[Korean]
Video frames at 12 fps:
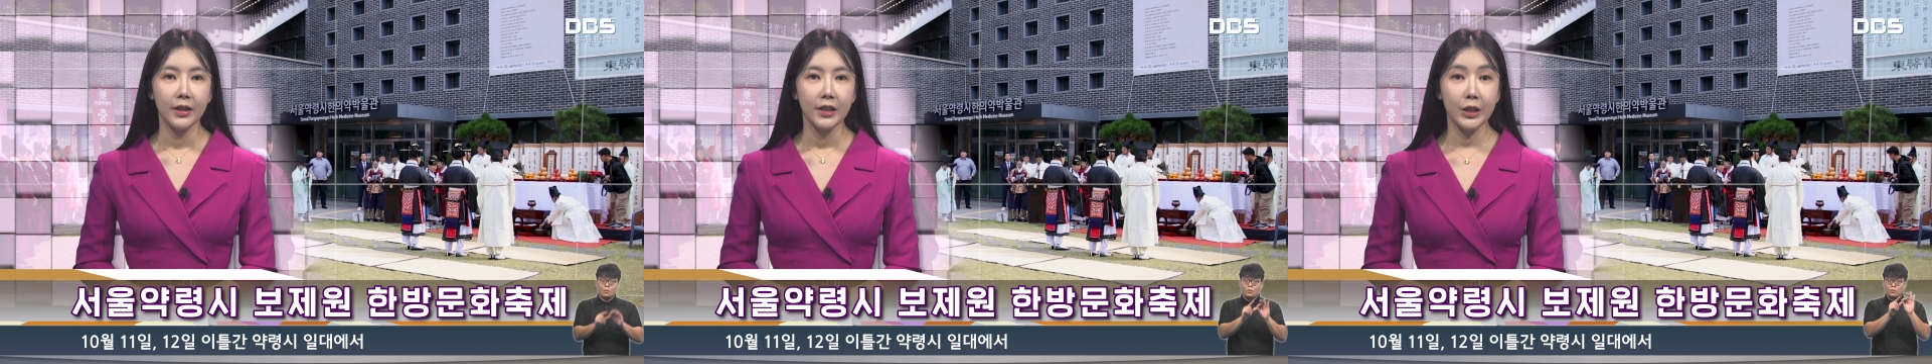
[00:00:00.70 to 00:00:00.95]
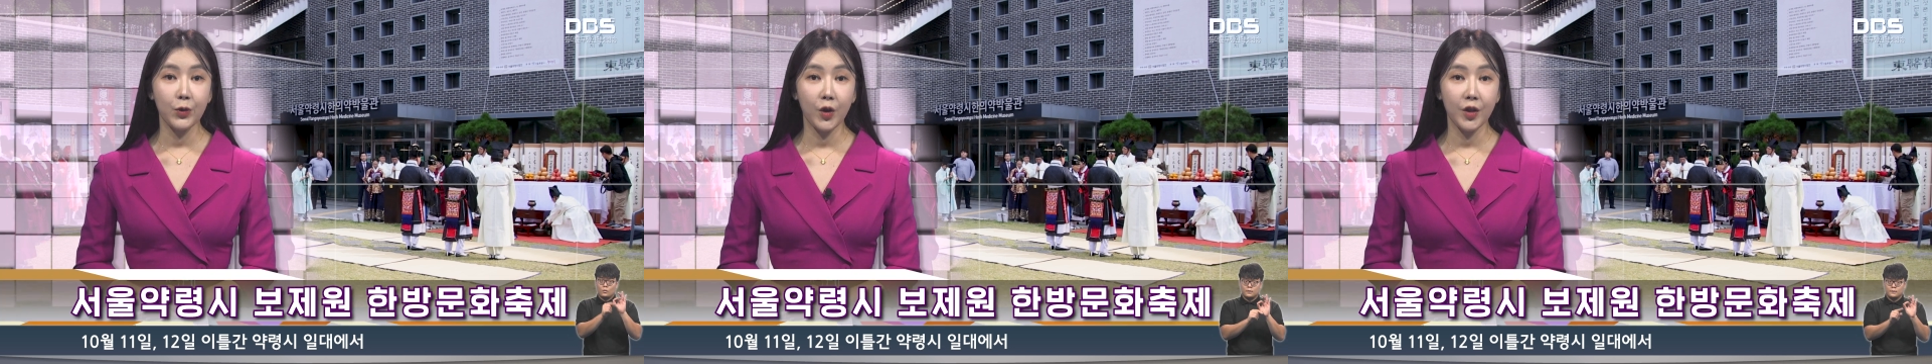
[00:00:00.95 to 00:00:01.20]

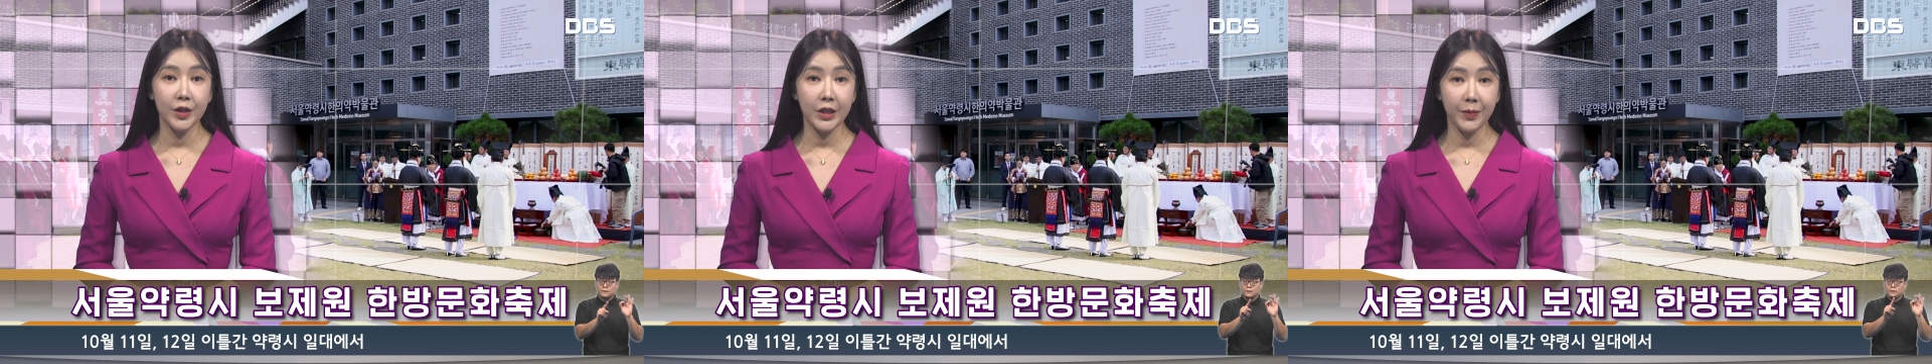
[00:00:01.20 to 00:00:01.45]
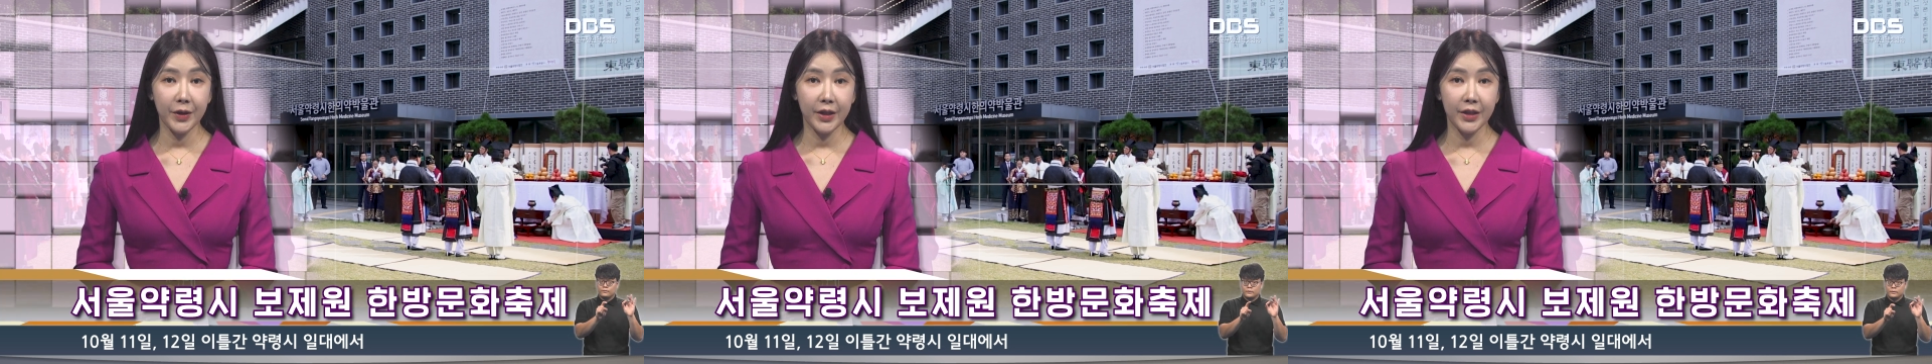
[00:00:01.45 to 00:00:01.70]
10월
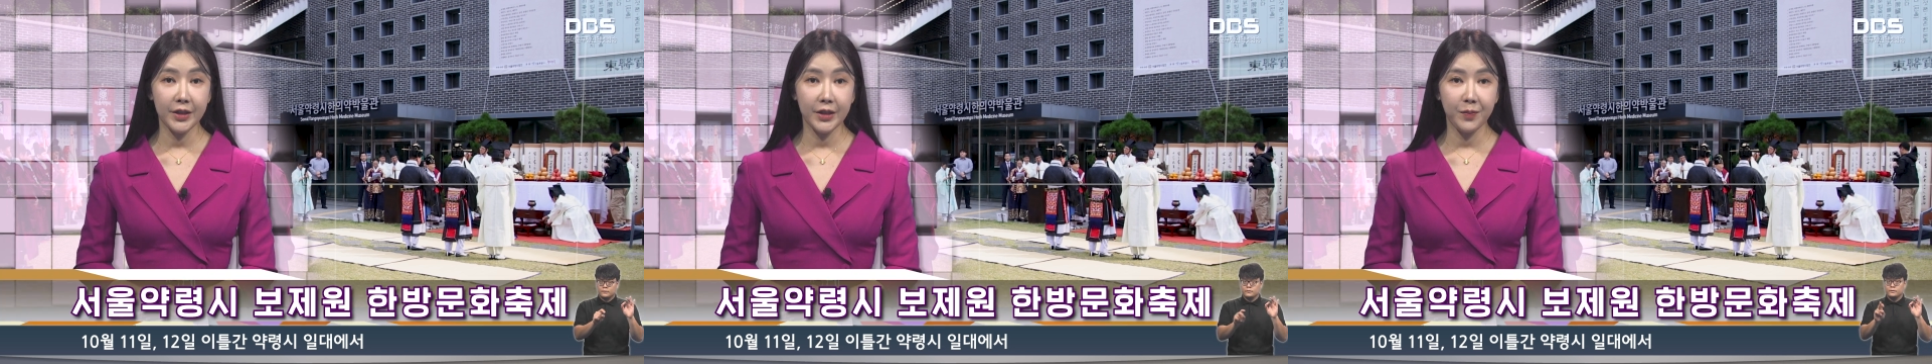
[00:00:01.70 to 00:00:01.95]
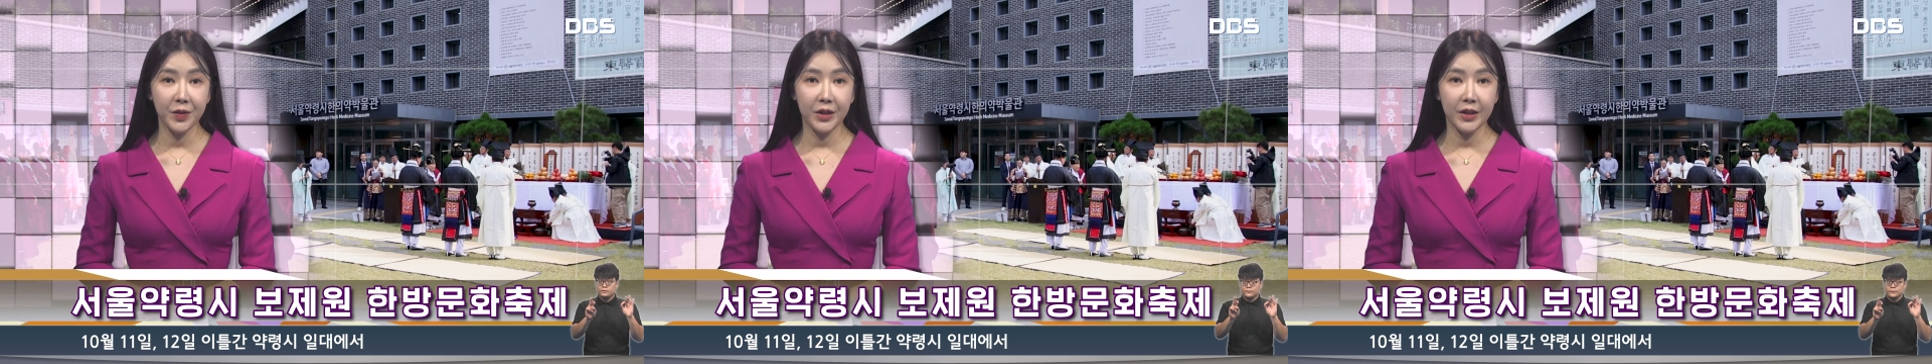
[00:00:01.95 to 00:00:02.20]
11일,
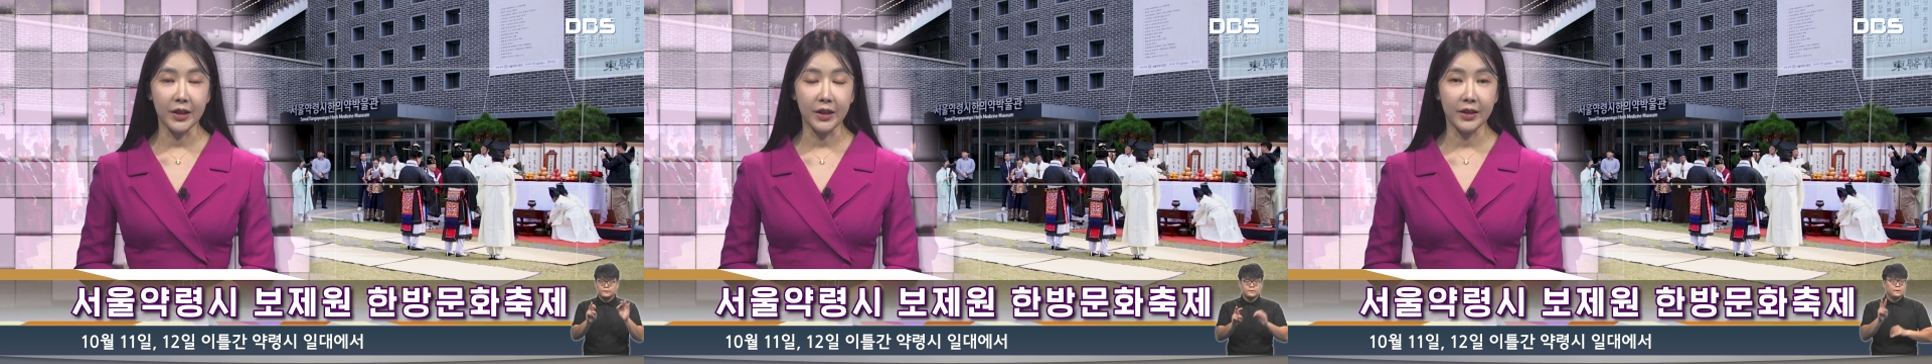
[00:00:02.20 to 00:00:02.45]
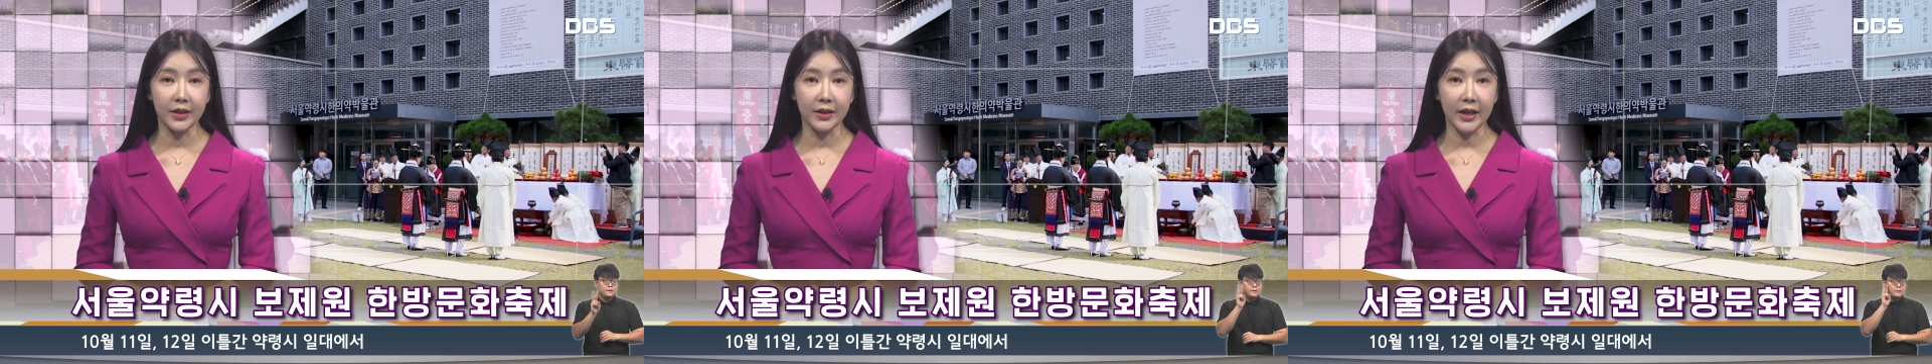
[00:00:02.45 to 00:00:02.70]
12일
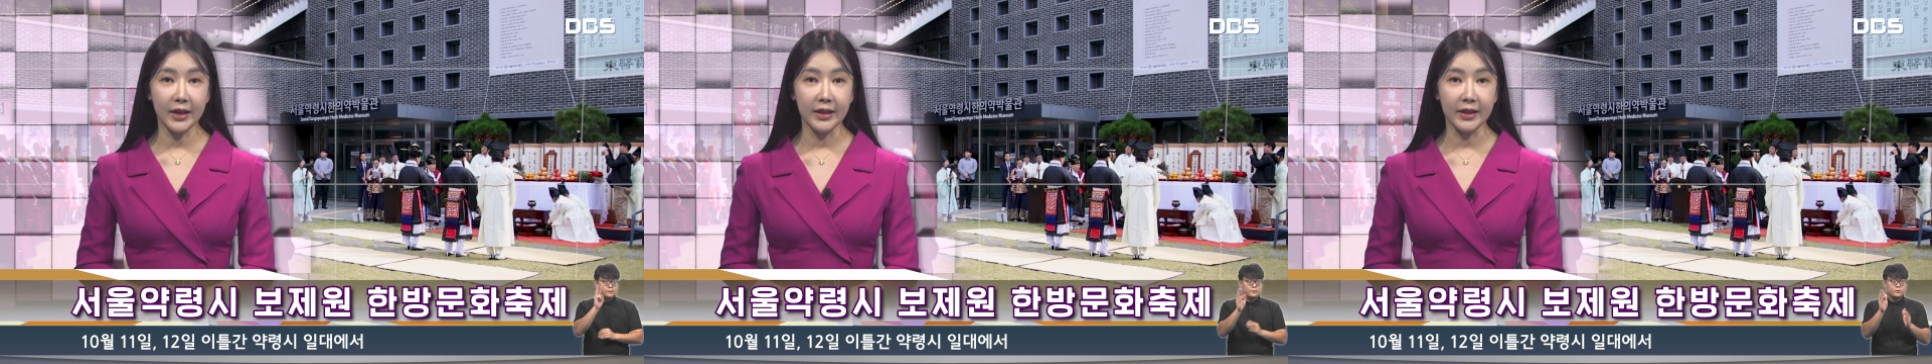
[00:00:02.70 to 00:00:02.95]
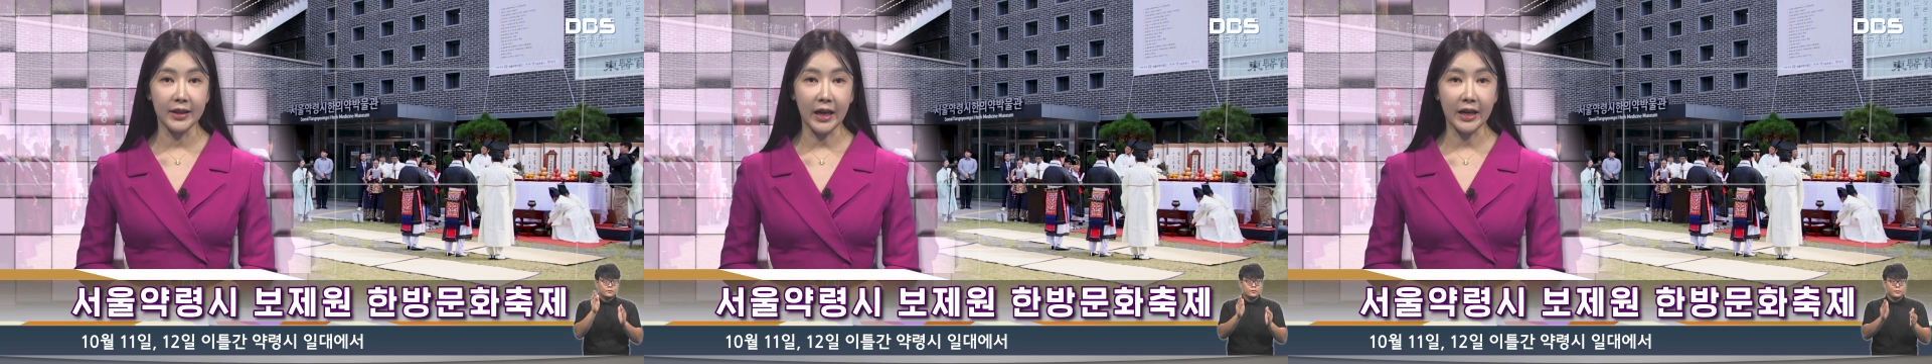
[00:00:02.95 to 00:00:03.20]
이틀간